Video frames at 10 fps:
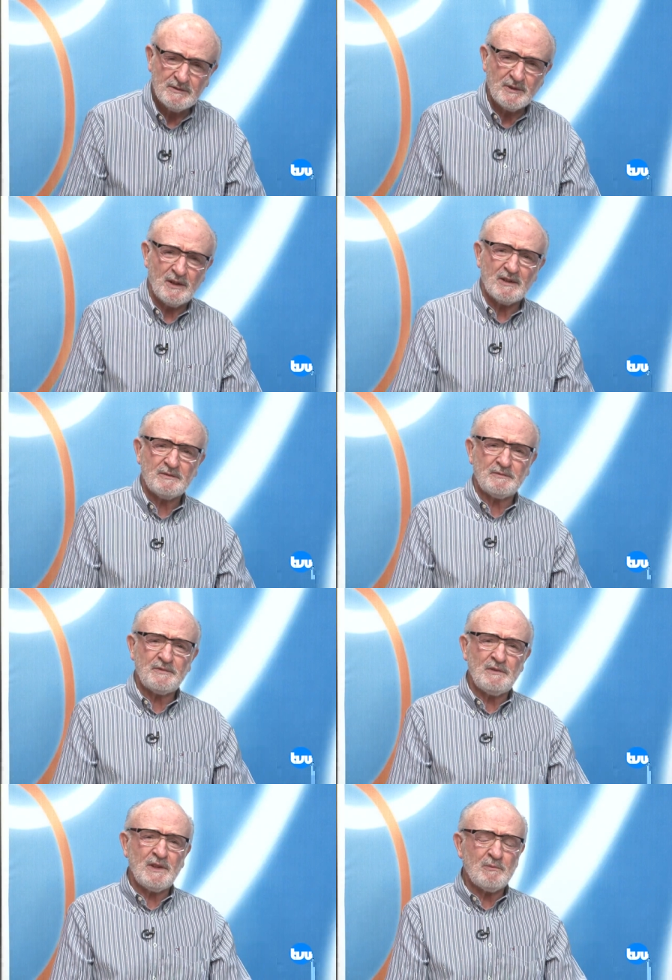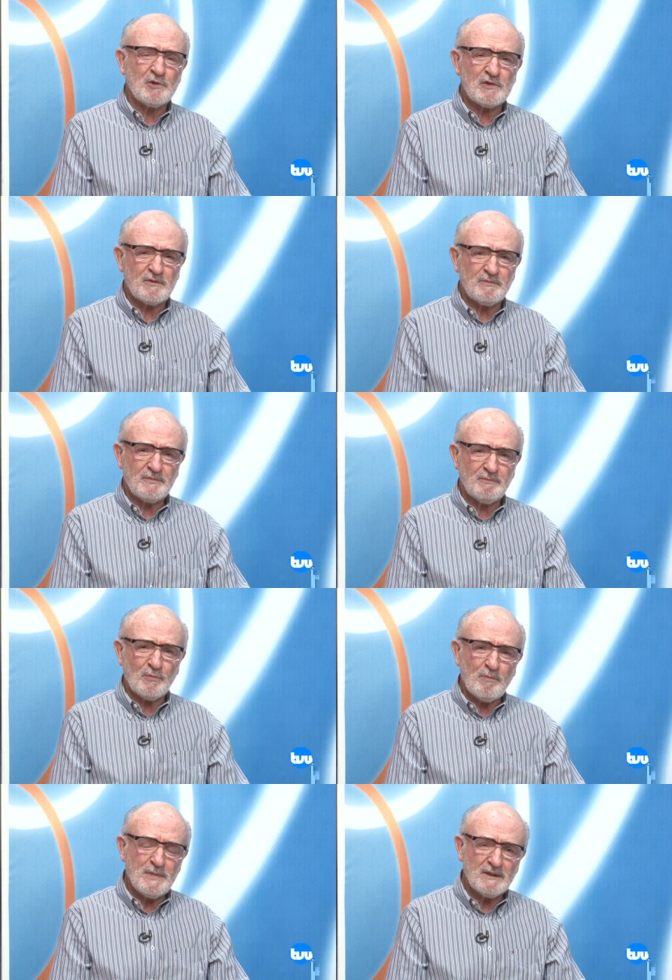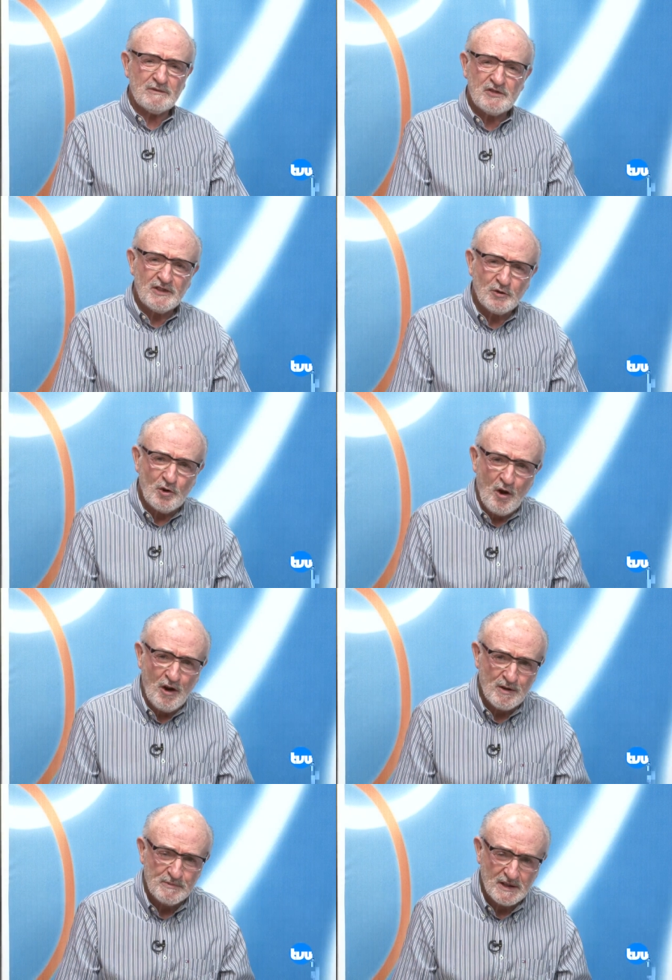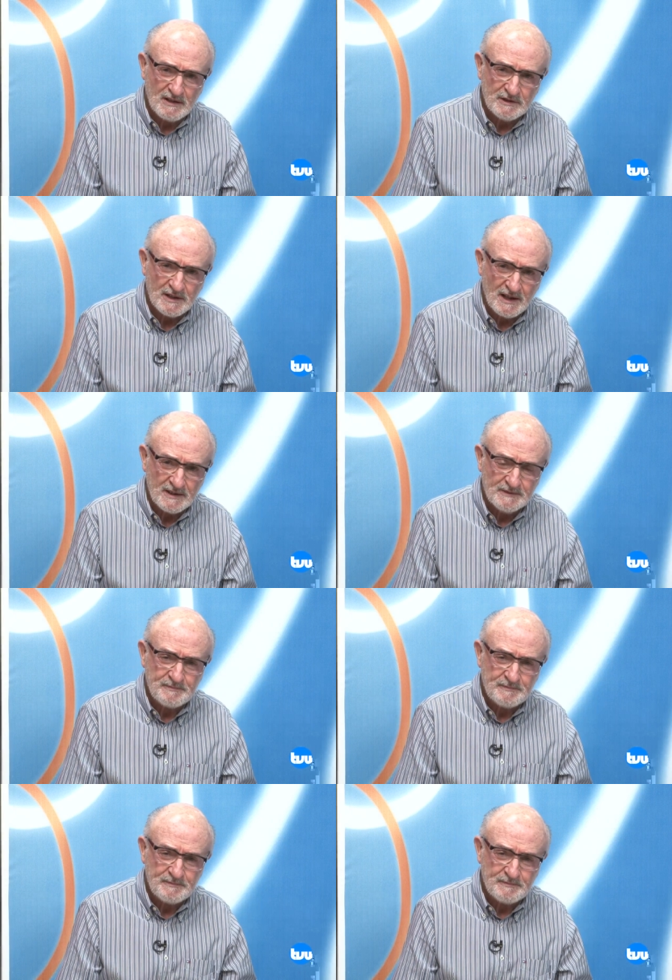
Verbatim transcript: Olha, vivemos momentos de enorme gravidade.